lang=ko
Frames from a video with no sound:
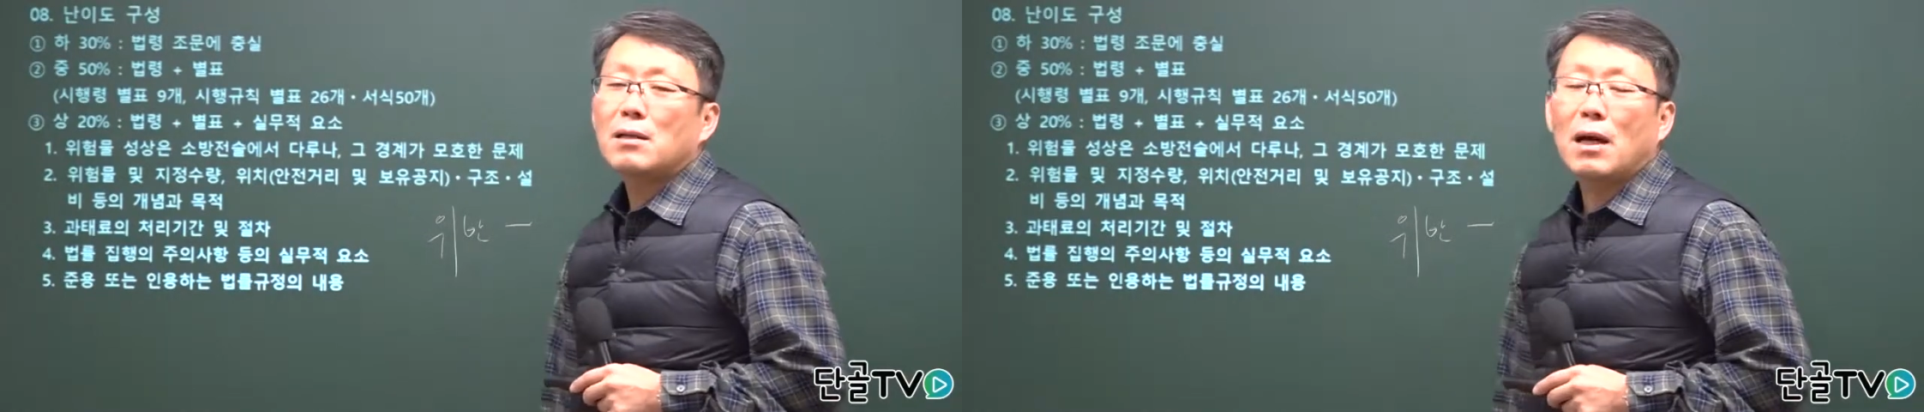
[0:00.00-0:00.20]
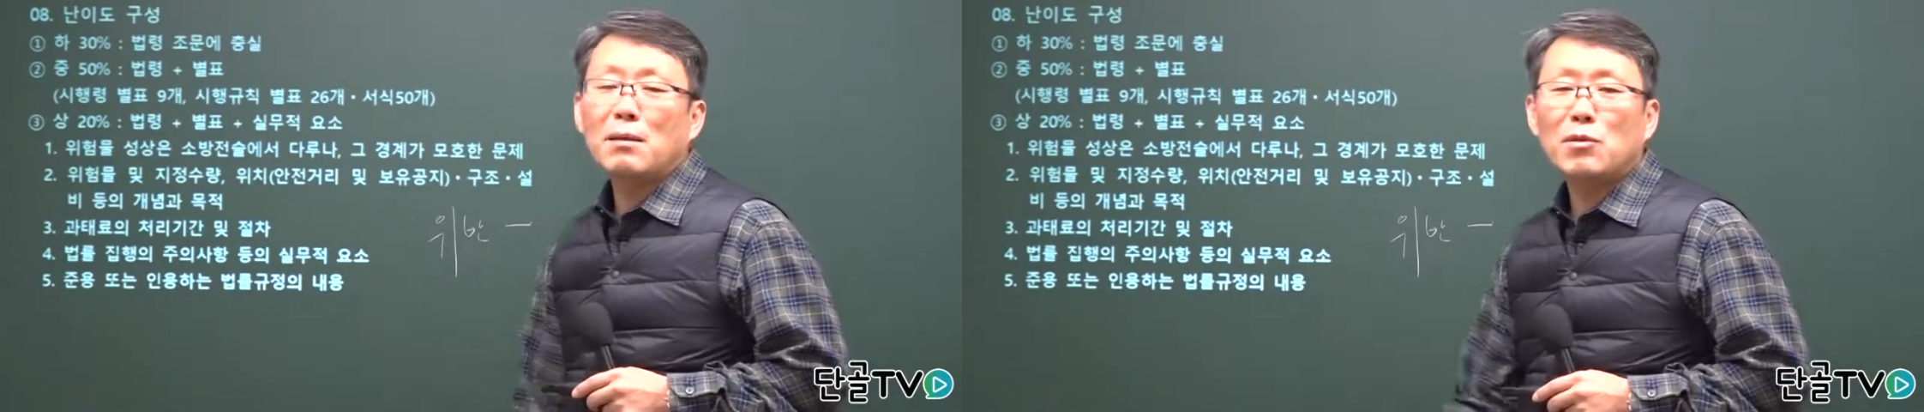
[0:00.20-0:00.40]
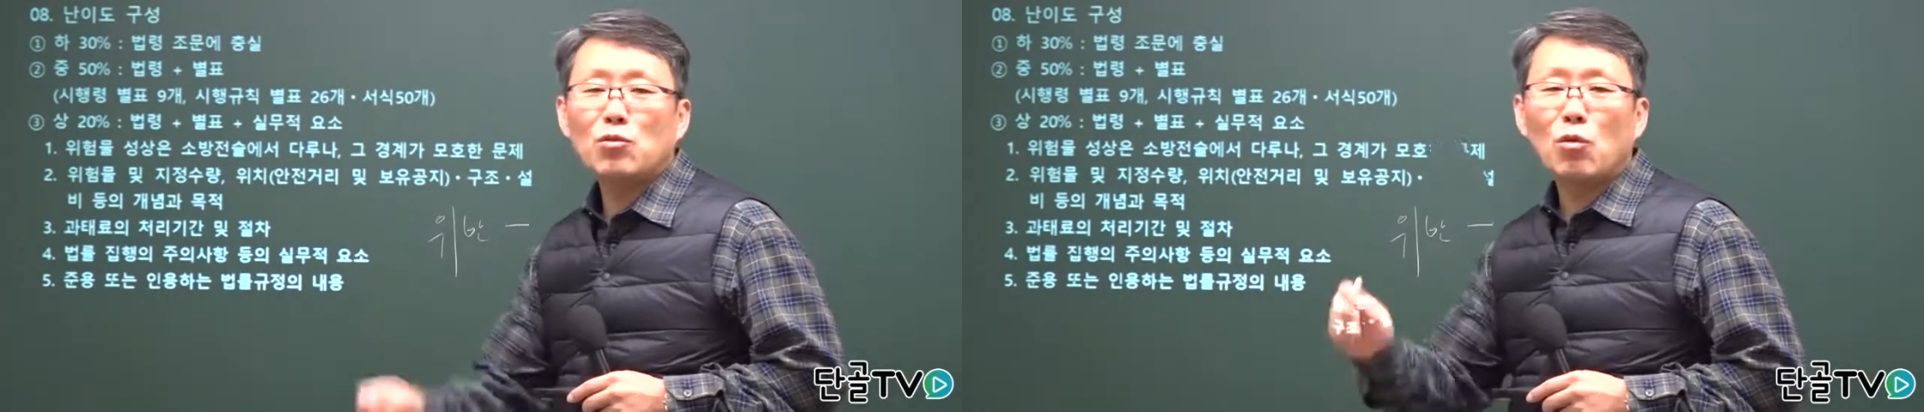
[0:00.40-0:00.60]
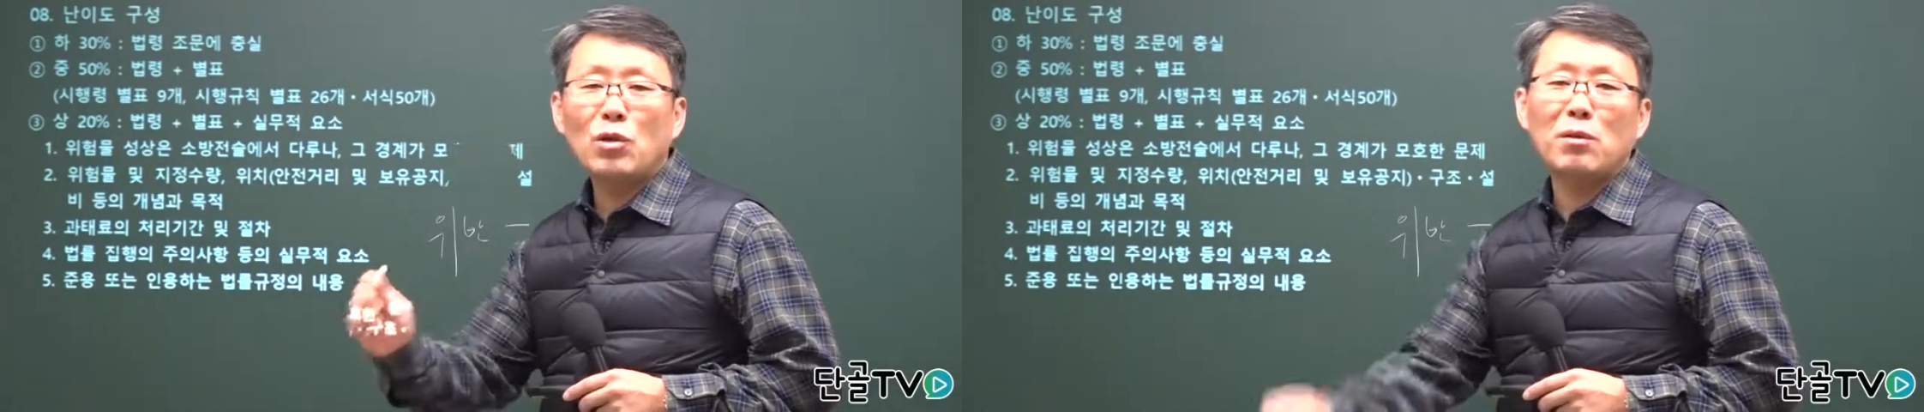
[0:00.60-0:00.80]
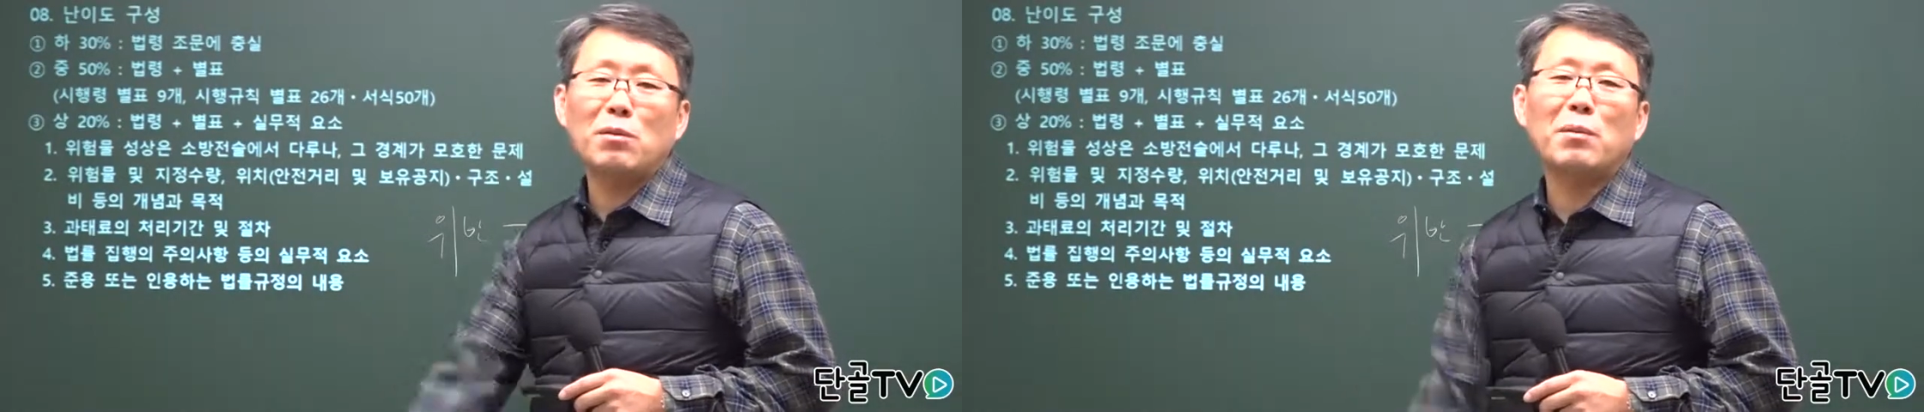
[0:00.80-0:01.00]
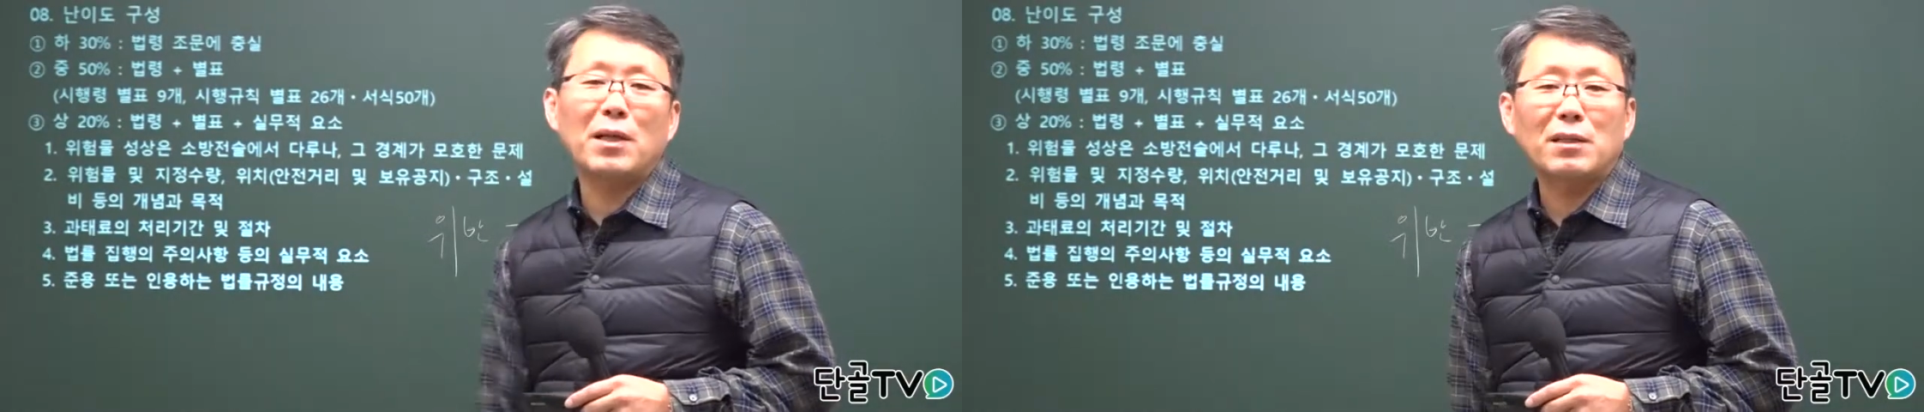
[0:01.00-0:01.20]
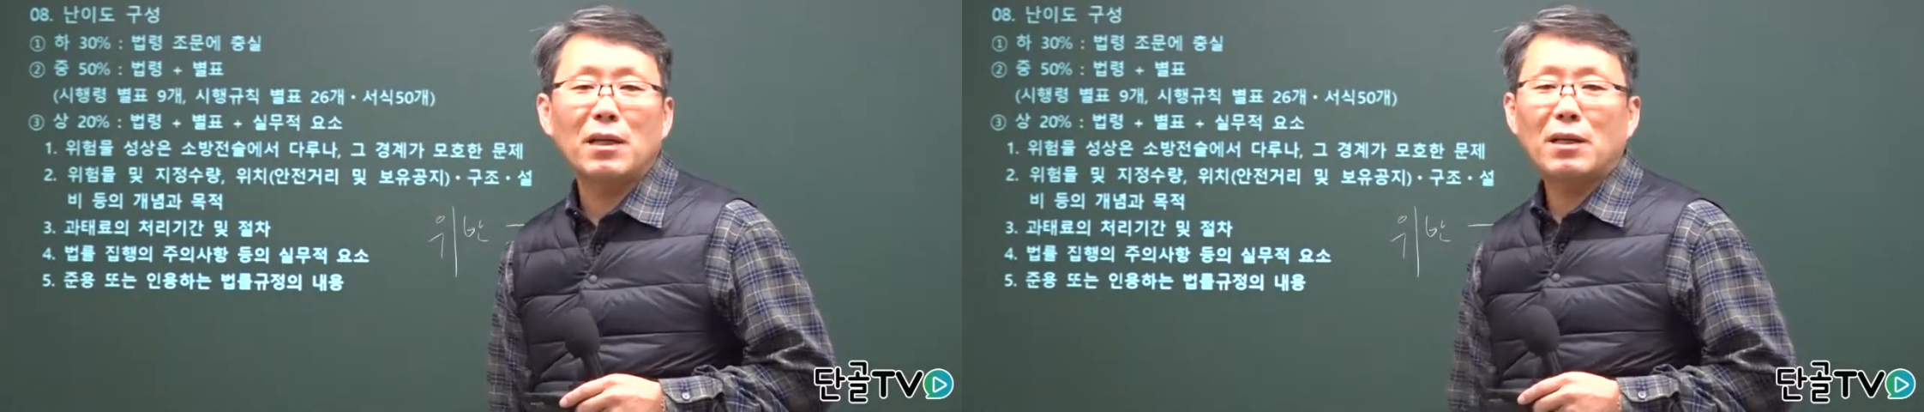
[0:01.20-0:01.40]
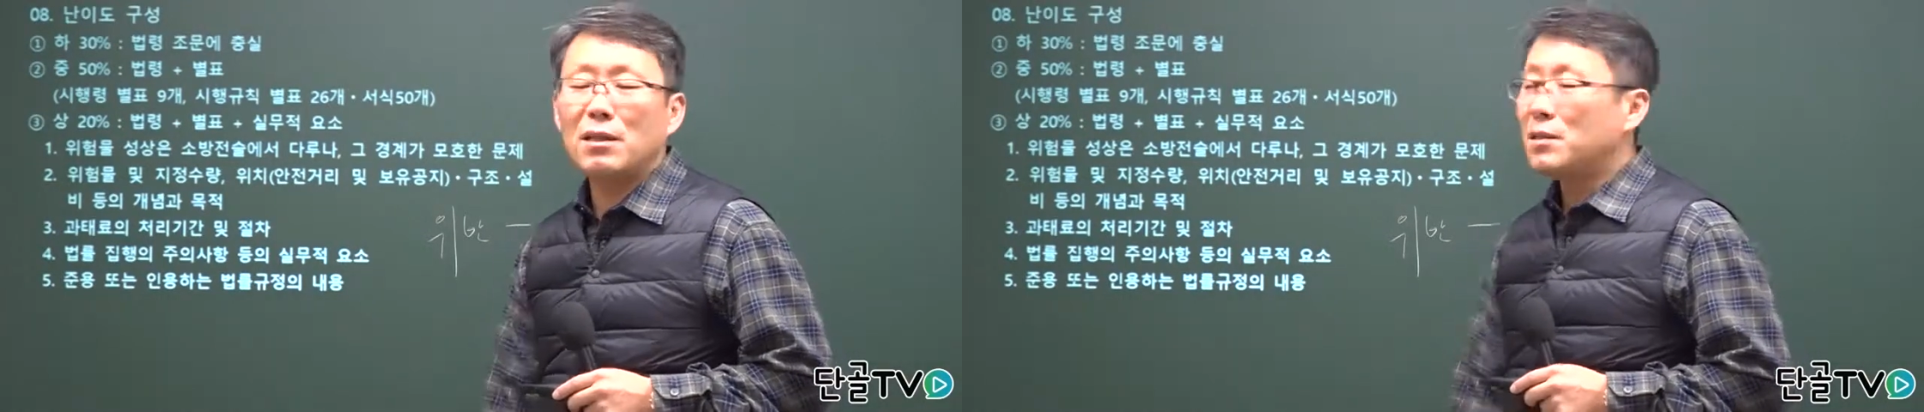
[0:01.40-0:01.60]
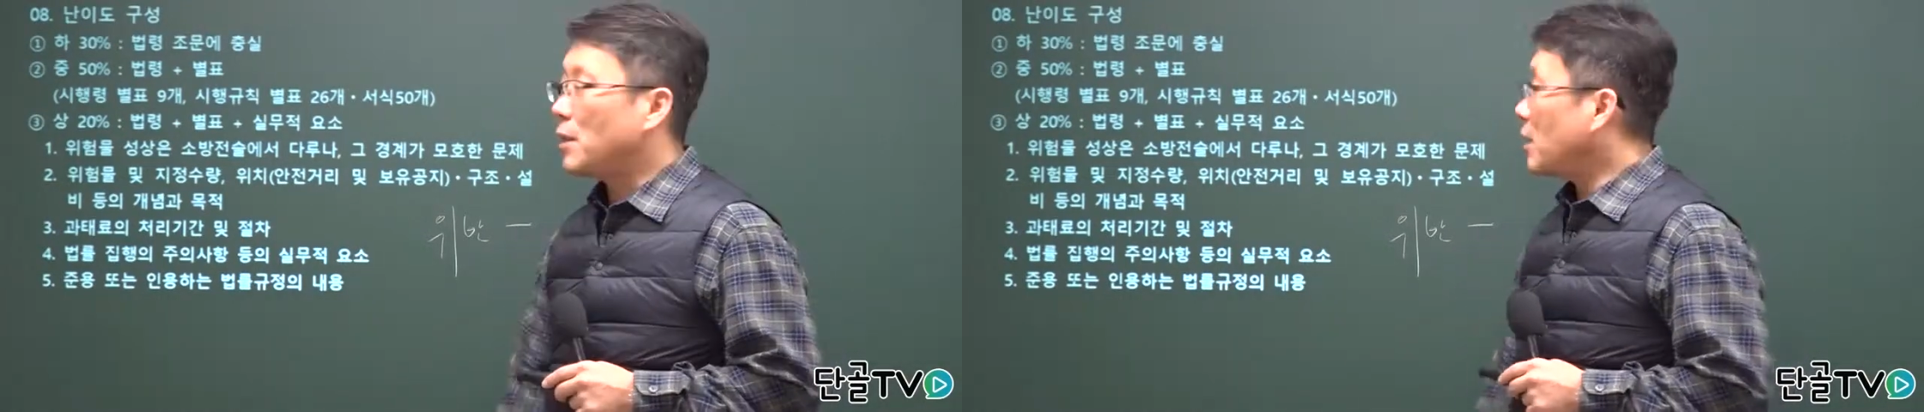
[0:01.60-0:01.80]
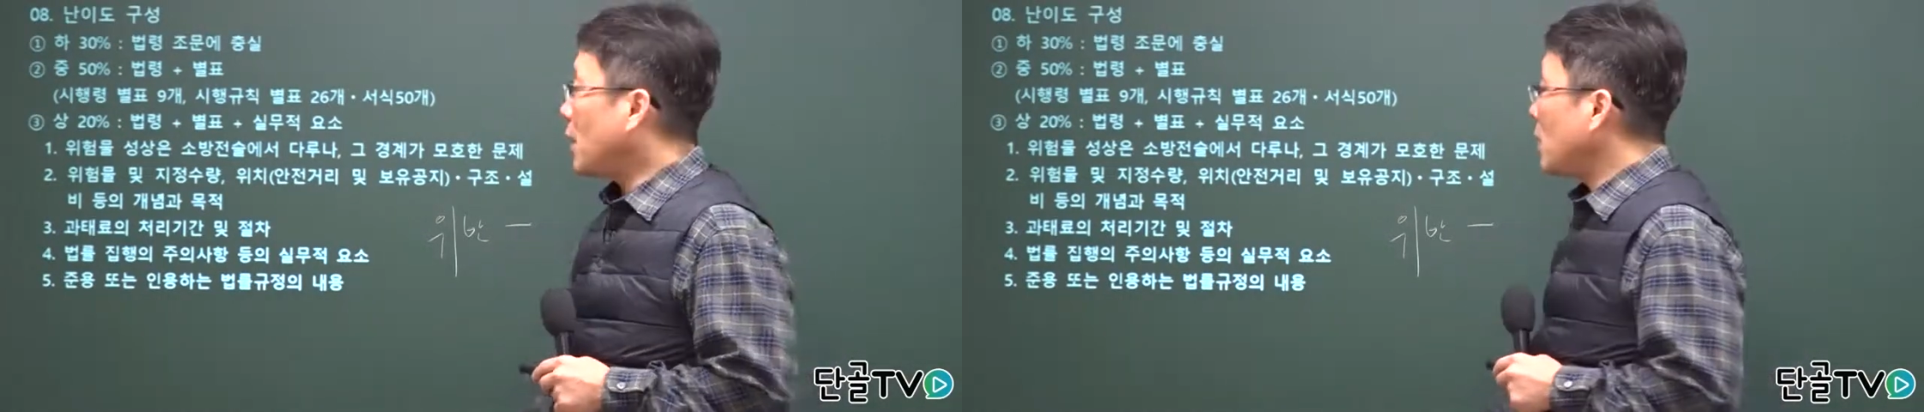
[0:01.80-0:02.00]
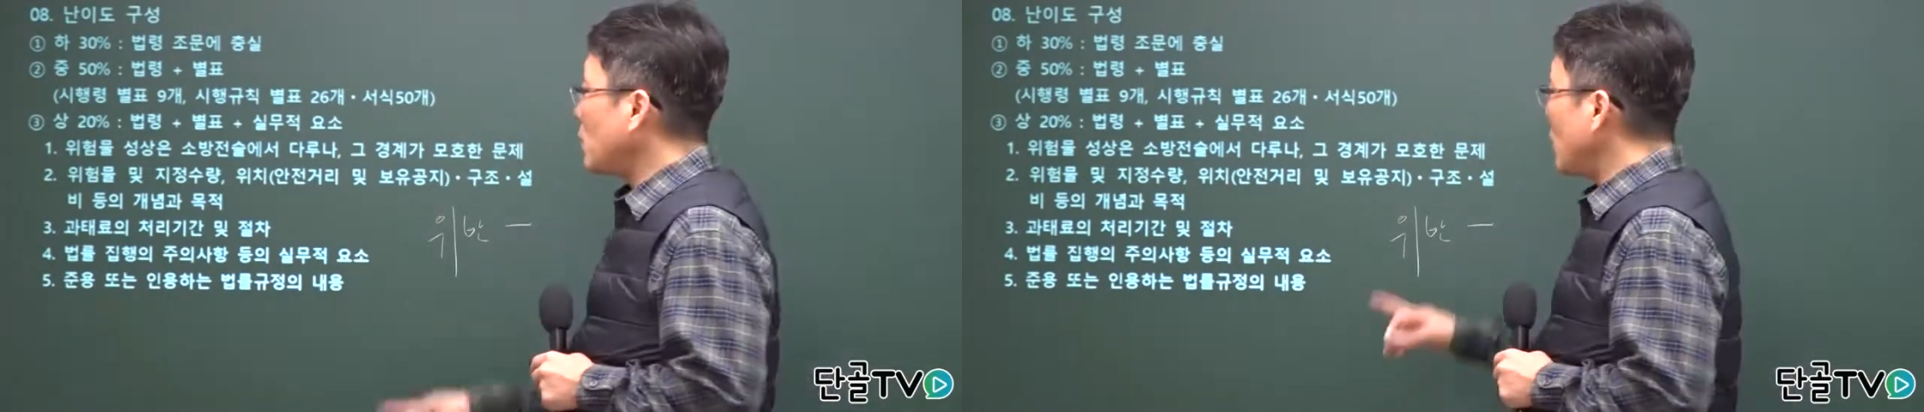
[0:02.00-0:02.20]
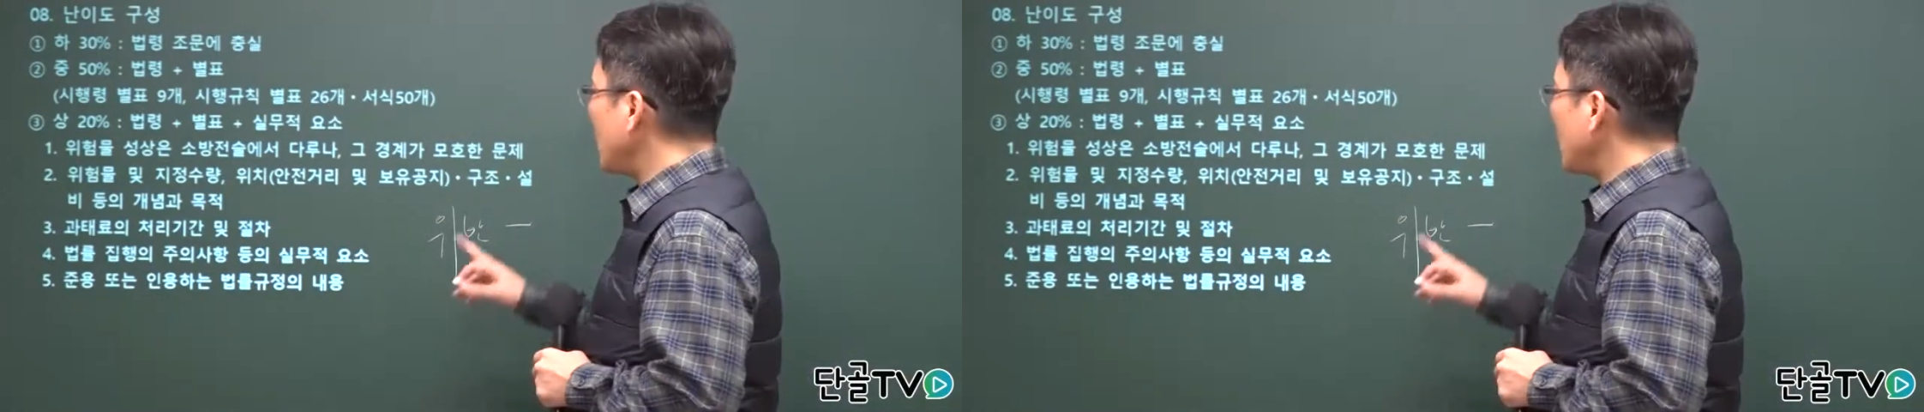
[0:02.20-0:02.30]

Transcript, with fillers: 아니면 조례 위반이냐 결정이 되겠죠.